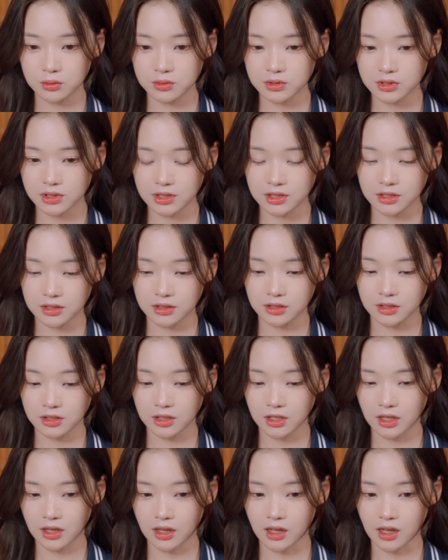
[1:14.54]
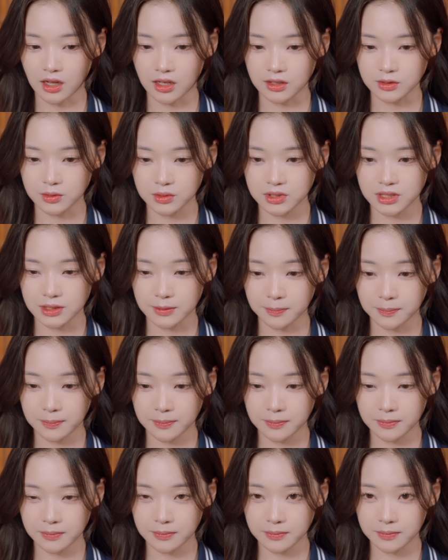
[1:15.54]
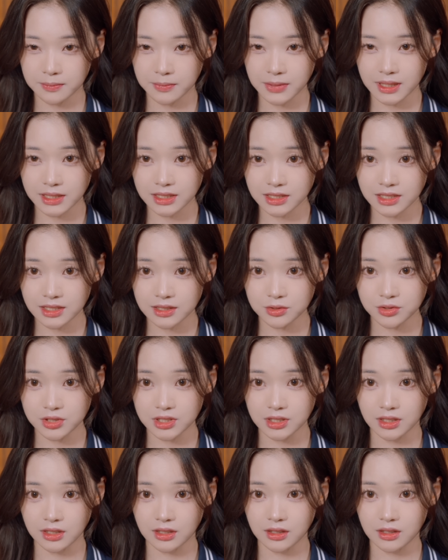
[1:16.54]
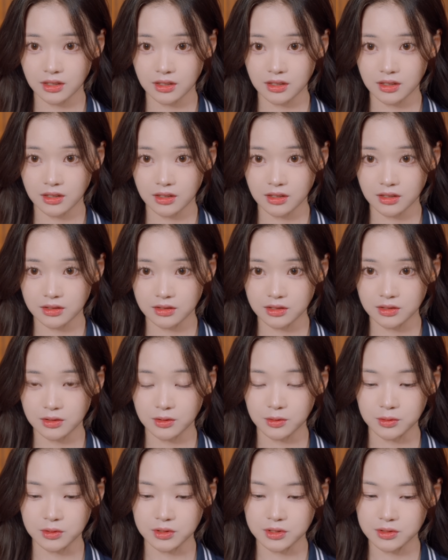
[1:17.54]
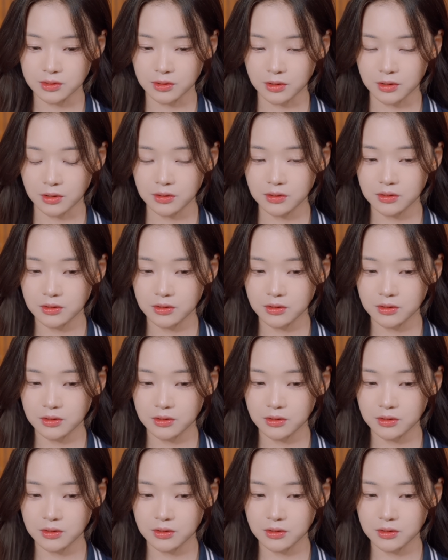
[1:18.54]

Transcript: 혹시 아저씨 패티식 같은 거 있어요?